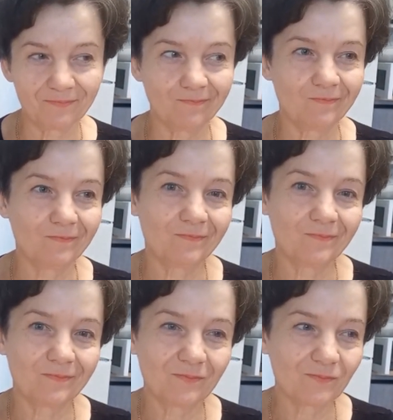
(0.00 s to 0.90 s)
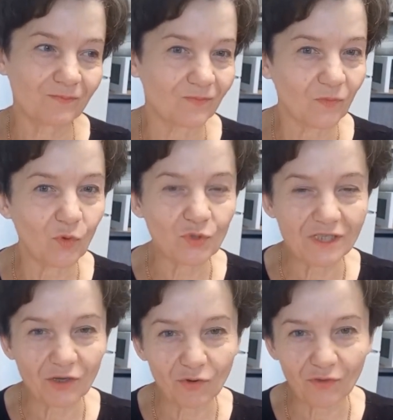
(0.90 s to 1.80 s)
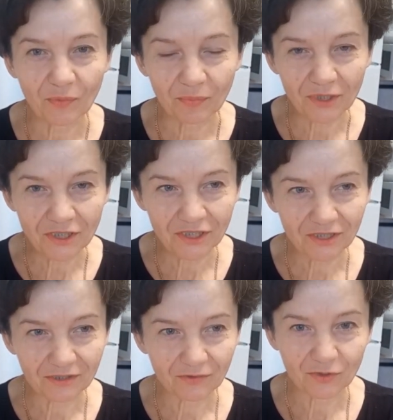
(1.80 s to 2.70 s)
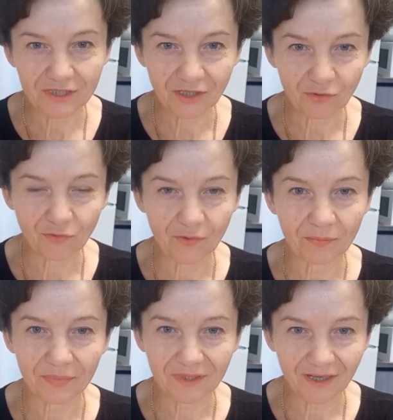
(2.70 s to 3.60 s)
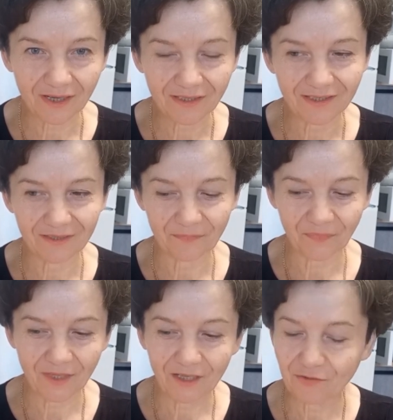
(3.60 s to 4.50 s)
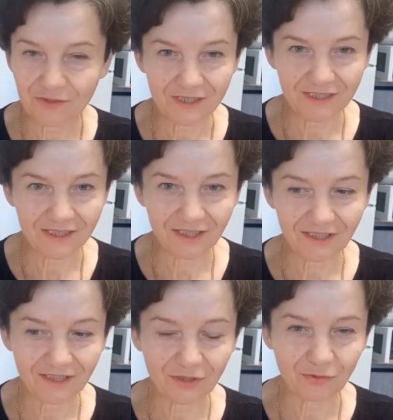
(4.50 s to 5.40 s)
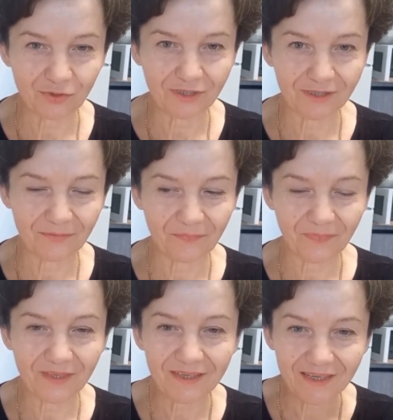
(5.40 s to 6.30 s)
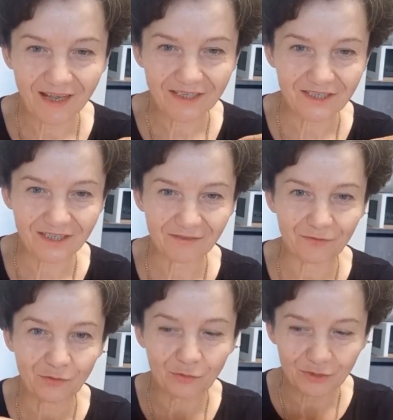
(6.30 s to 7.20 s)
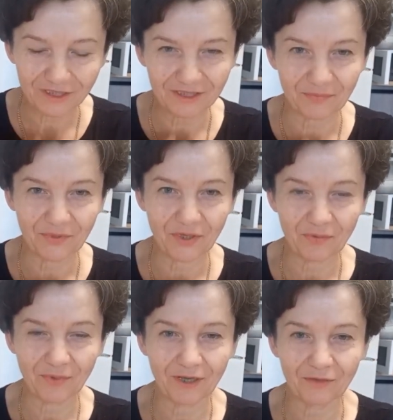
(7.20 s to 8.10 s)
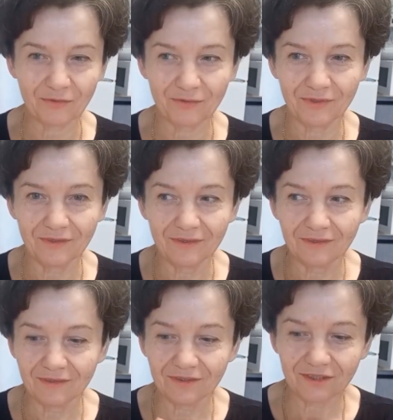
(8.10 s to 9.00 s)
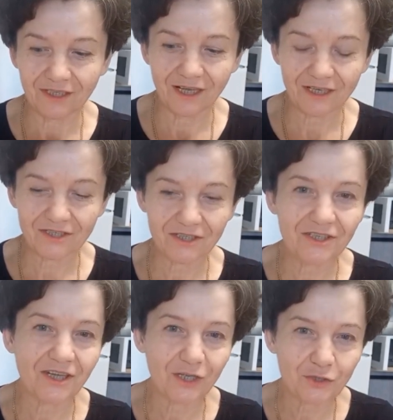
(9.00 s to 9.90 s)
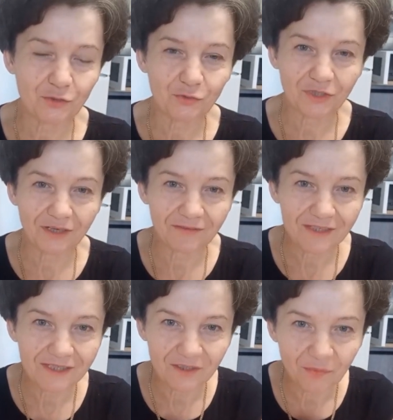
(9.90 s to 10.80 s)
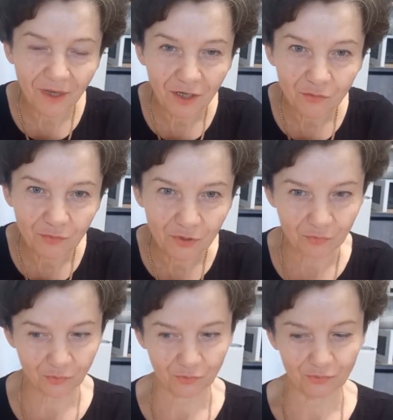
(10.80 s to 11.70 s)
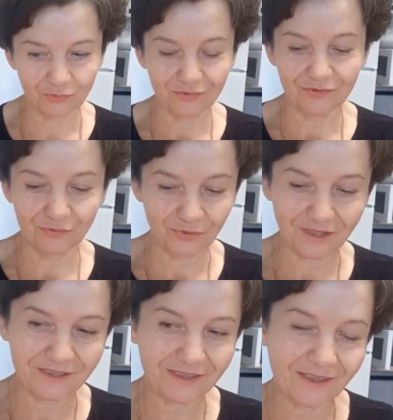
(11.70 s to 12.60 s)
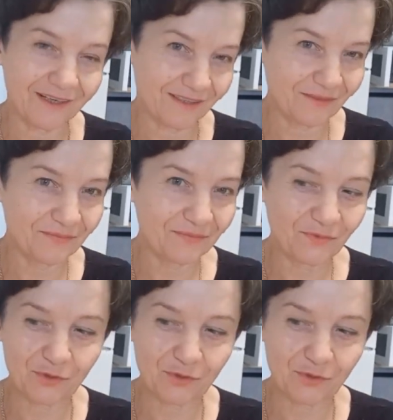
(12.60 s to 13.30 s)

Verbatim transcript: о здоровой пище, о здоровом питании, то вы знаете, нет, это недорого. Я же внутрь это принимаю. Я же не хочу травить себя любимую. Ну, как-то так. То